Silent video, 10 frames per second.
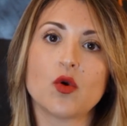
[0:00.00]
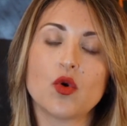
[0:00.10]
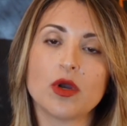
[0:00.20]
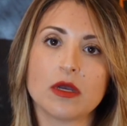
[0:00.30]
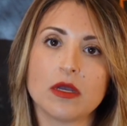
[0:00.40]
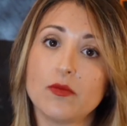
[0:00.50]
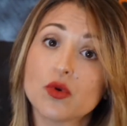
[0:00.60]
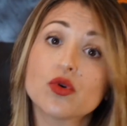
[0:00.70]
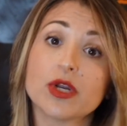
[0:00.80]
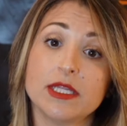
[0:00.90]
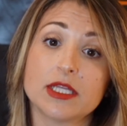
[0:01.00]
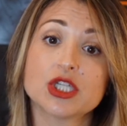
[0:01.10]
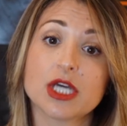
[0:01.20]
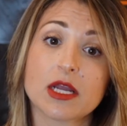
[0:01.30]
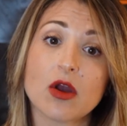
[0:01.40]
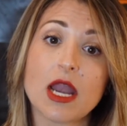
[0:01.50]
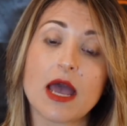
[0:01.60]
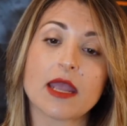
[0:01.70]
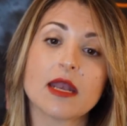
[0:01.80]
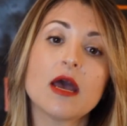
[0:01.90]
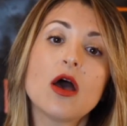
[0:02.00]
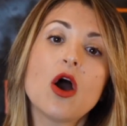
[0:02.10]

o eh, i motori di ricerca online